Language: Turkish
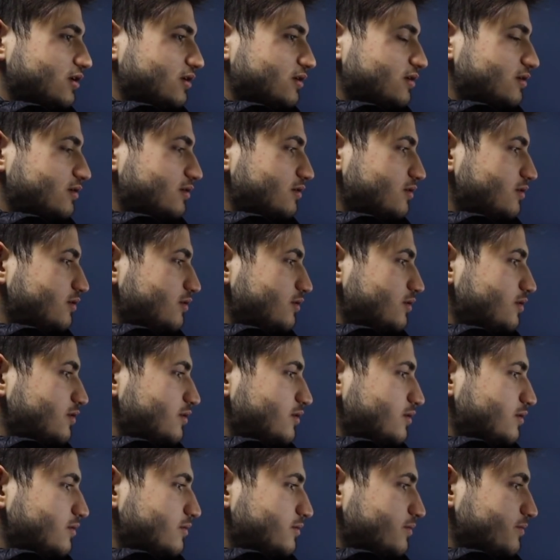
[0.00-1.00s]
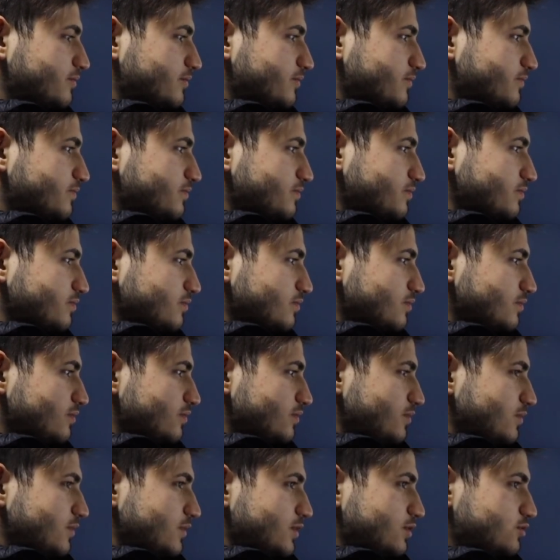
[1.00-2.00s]
Tanıtıldı bile. Sen haberin yok mu
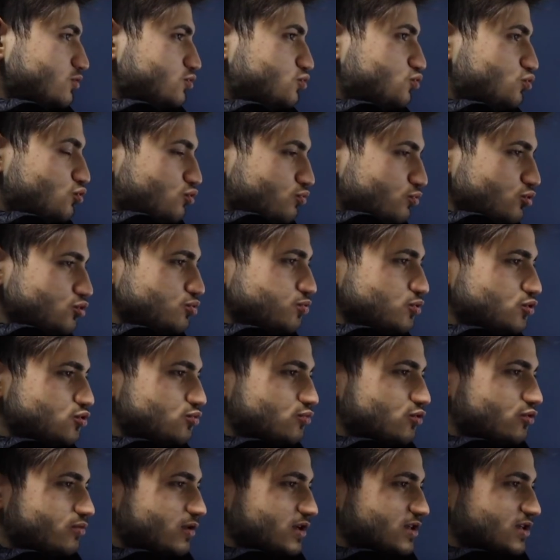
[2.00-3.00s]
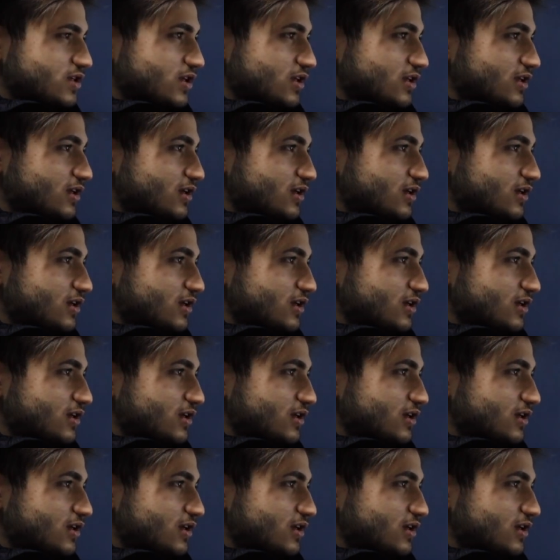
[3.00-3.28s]
bunlarda? Sürmüş mü Cumhurbaşkanı?